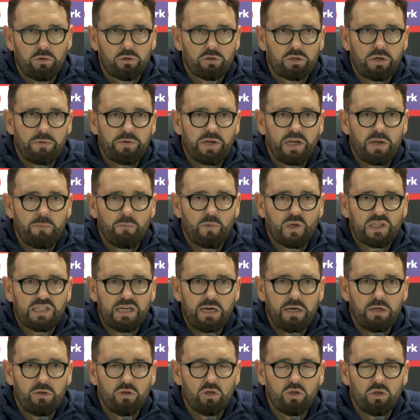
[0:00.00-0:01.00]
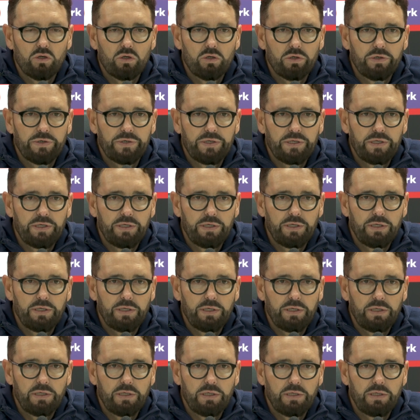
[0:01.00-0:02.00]
nos habían empatado
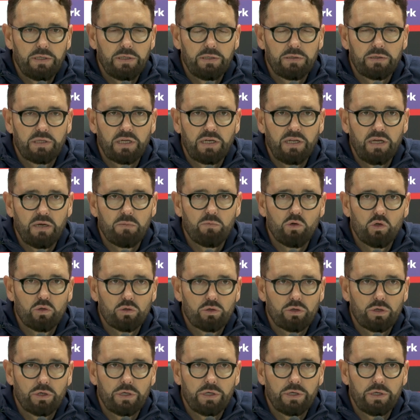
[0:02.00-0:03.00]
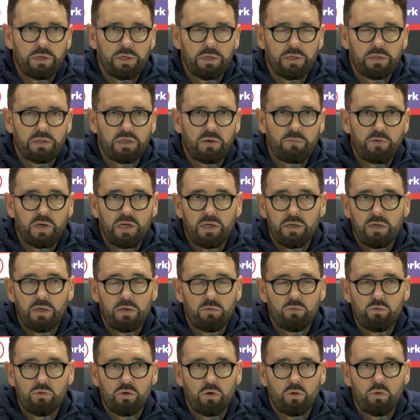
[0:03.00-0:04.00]
y teníamos eh, también
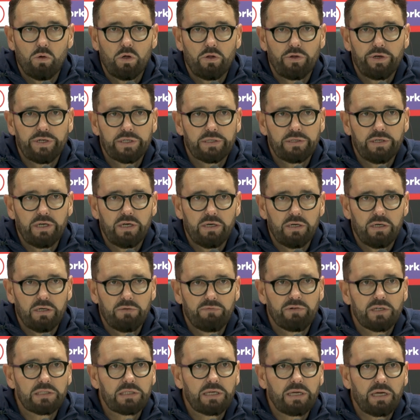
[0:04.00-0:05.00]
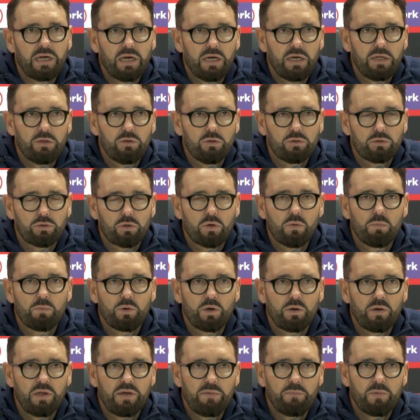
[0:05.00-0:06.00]
algunos jugadores ya fatigados, con
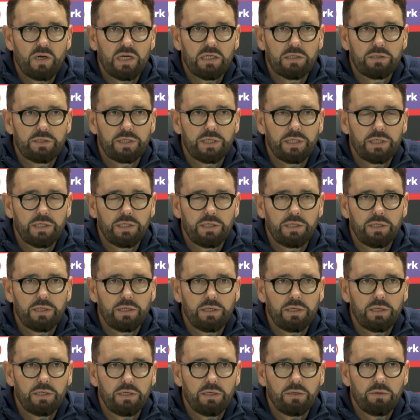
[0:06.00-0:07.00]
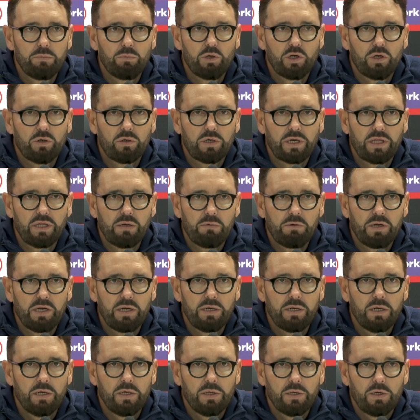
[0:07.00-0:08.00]
problemas y bueno,
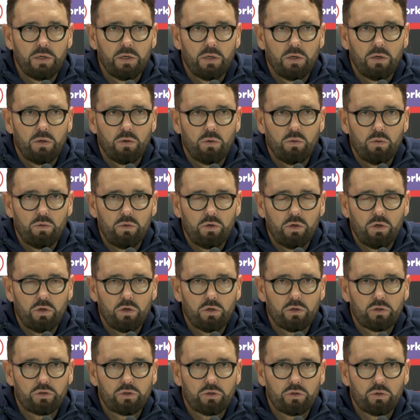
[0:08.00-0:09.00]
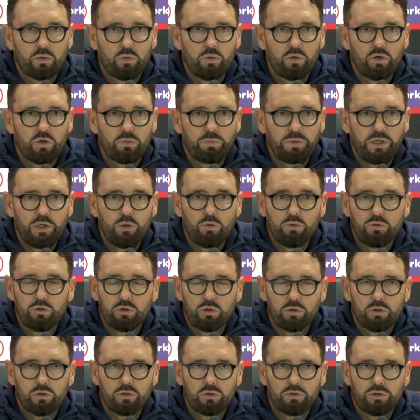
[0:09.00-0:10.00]
quedaban unos, unos
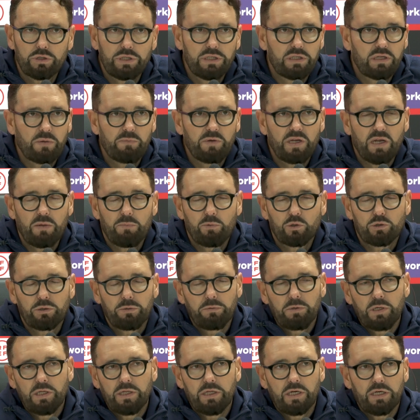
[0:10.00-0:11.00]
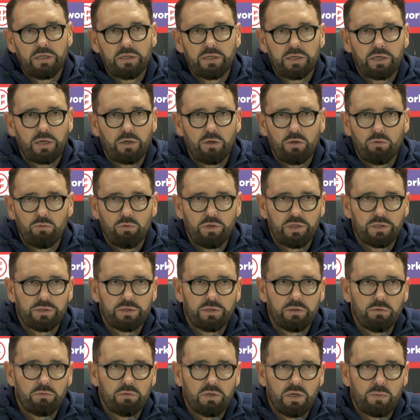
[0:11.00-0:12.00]
minutos y también la posibilidad de que
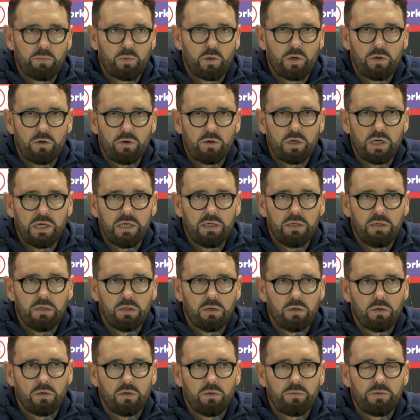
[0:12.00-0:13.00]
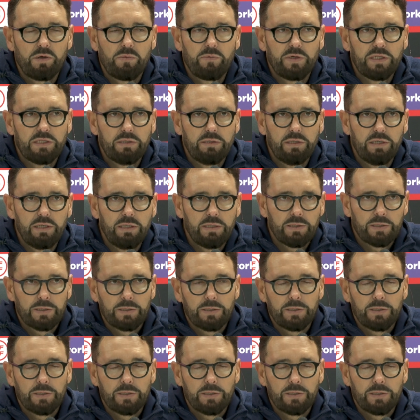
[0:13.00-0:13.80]
hubiese una prórroga, obviamente.